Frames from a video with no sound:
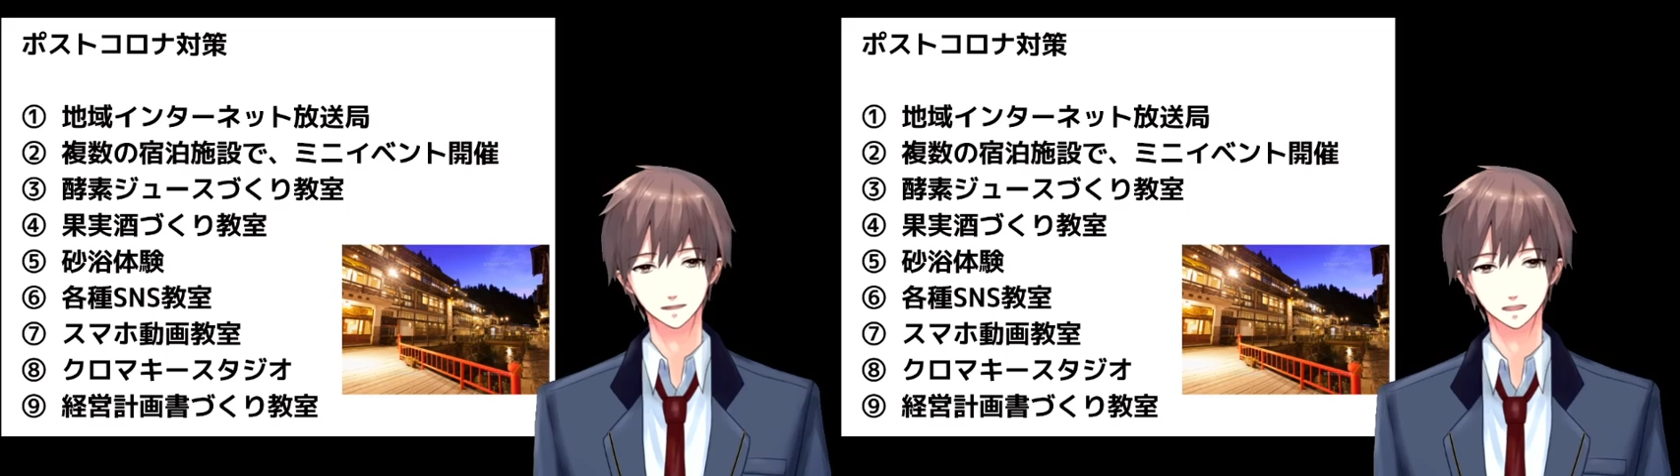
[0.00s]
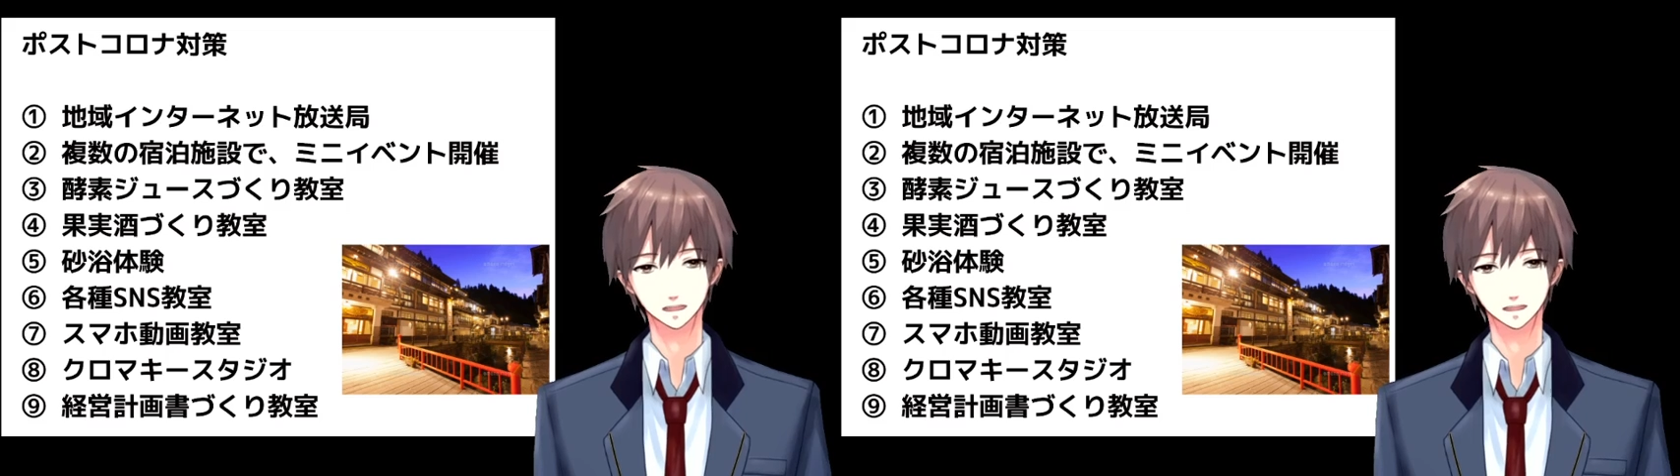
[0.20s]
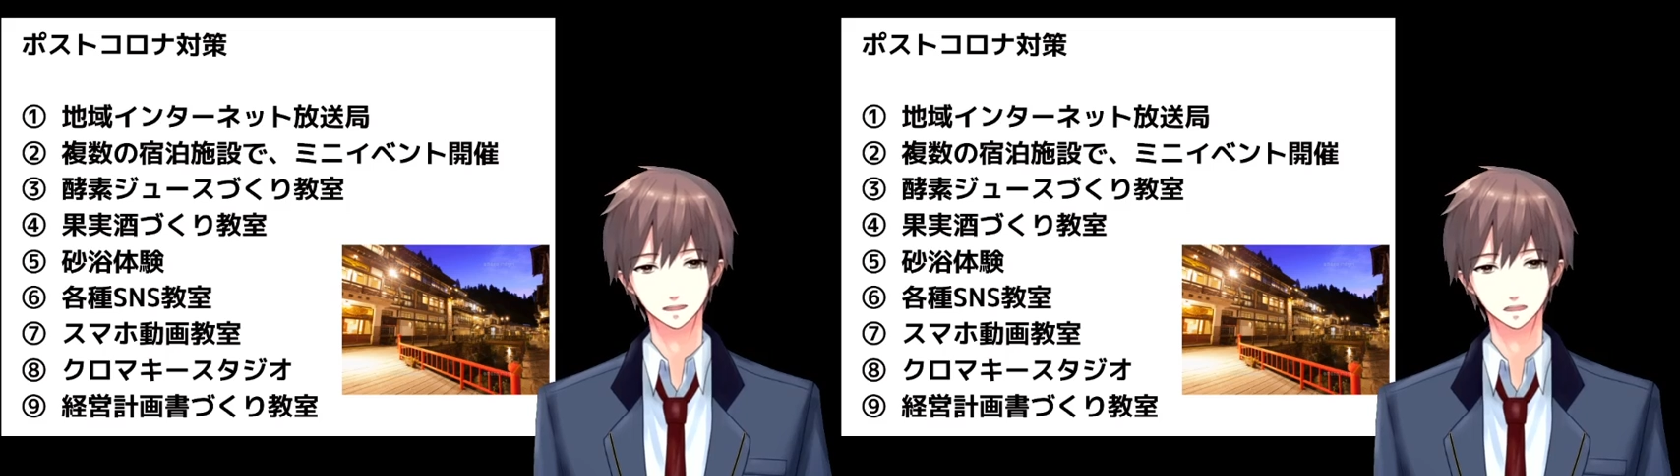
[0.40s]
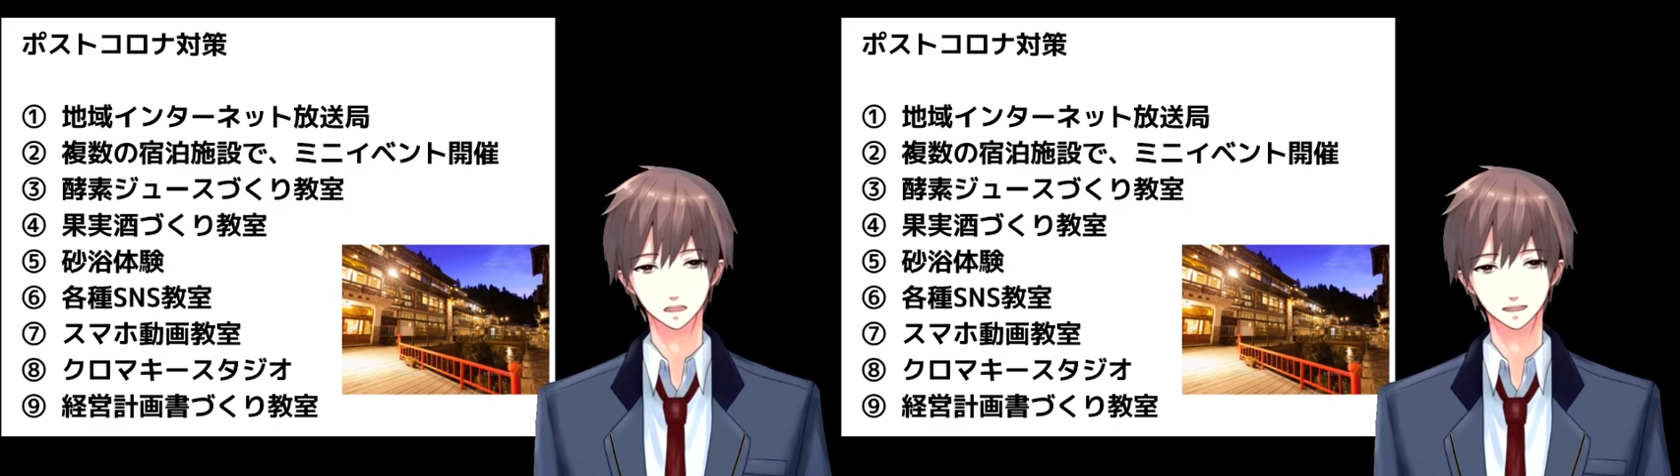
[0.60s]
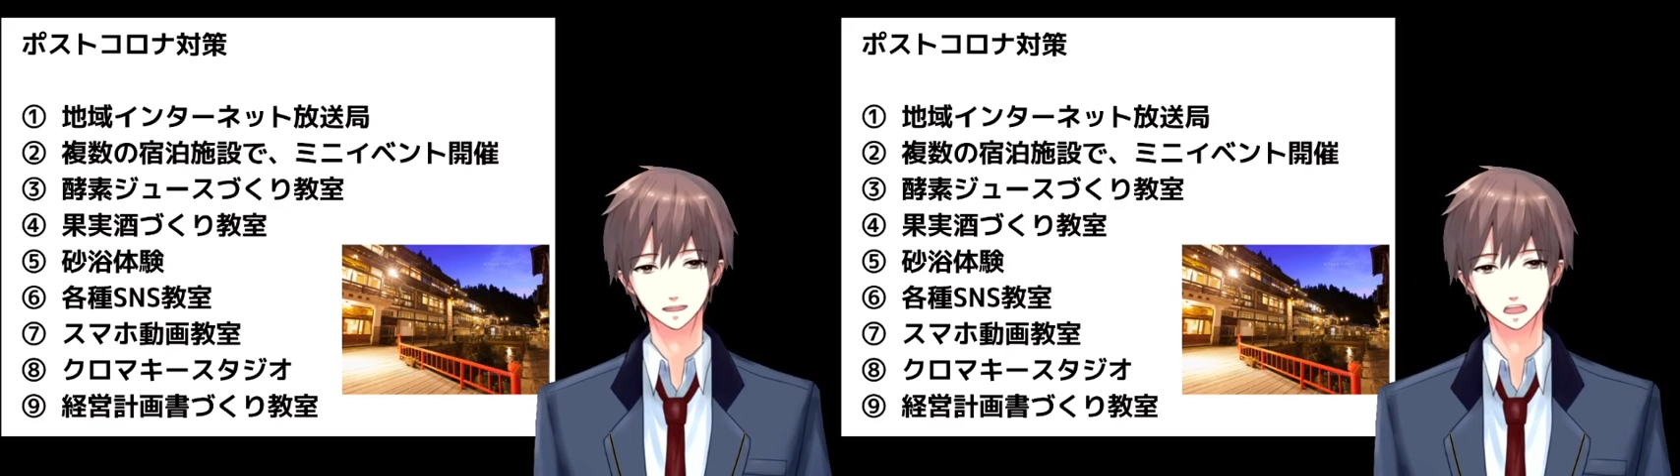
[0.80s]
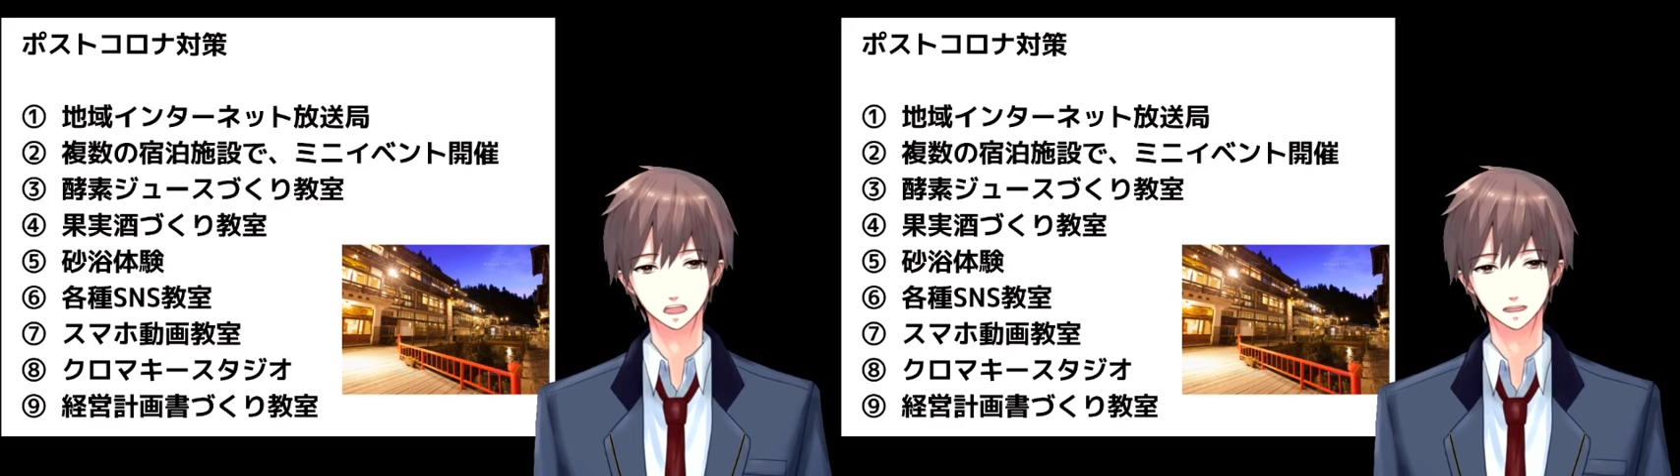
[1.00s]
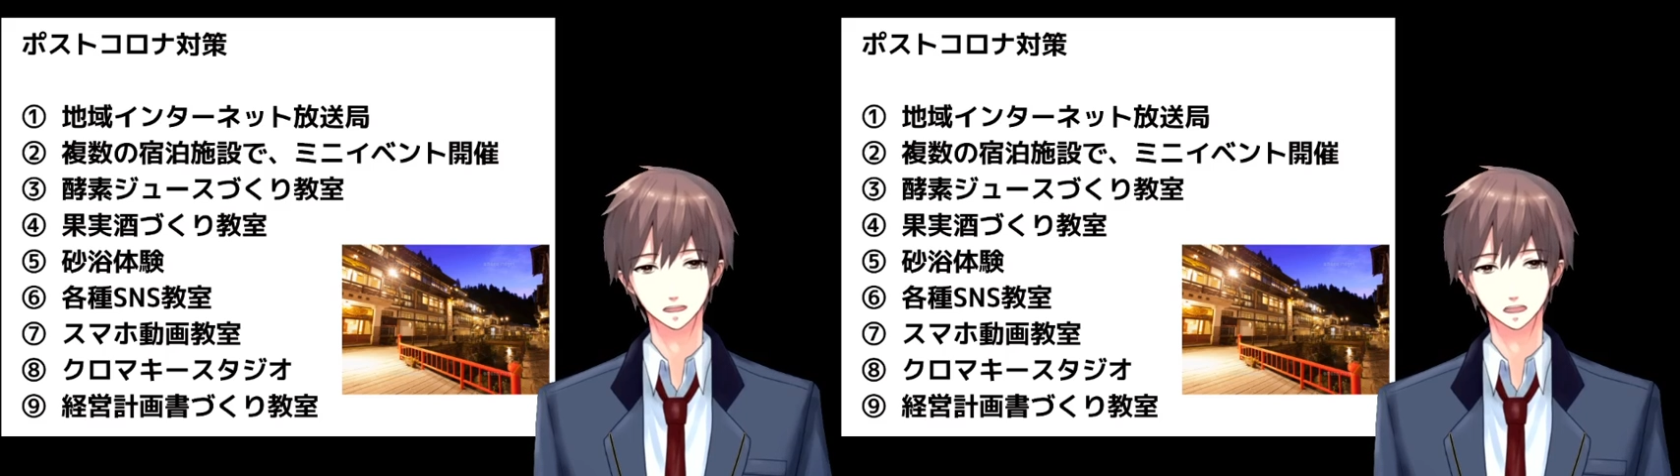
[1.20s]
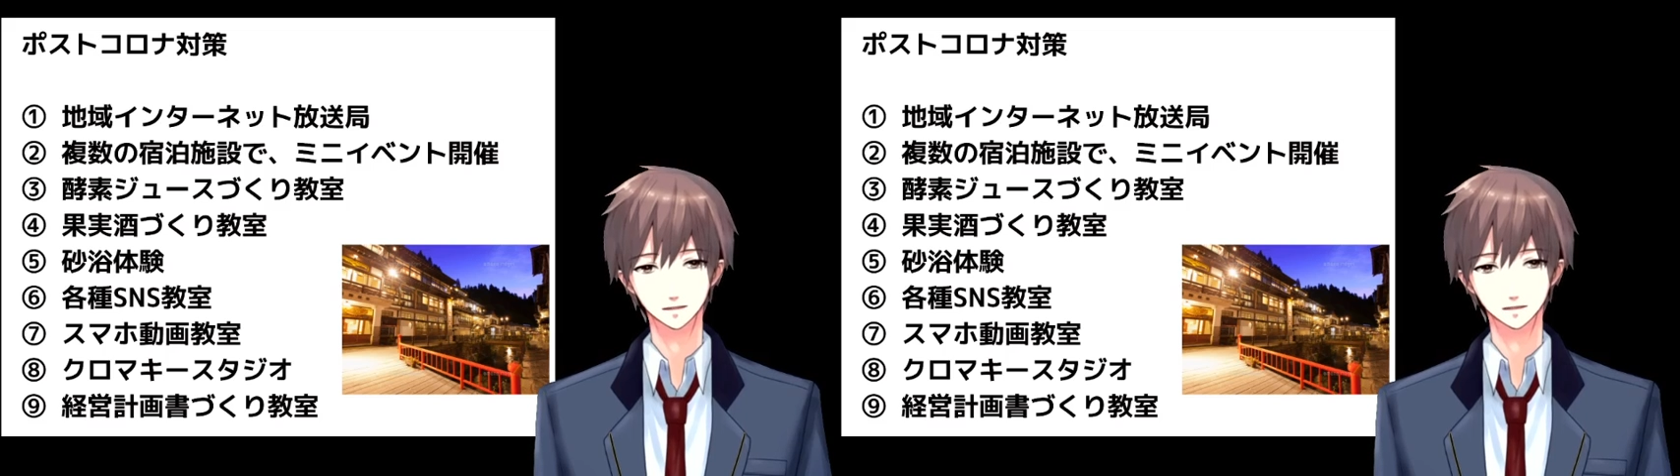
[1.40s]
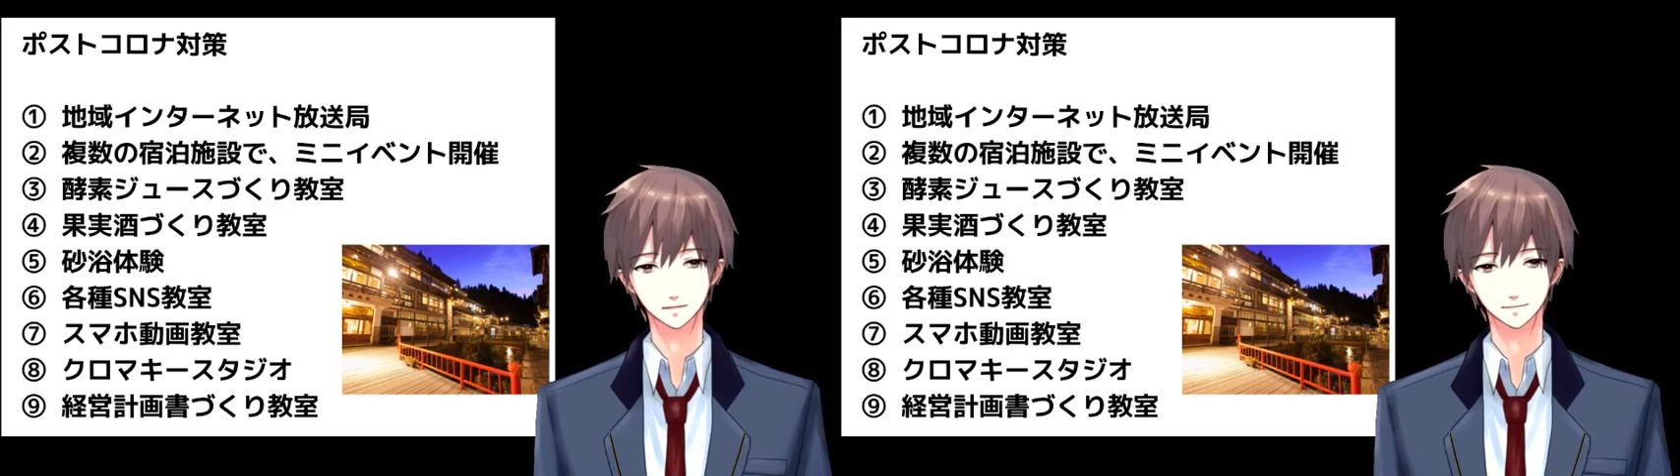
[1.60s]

て、えー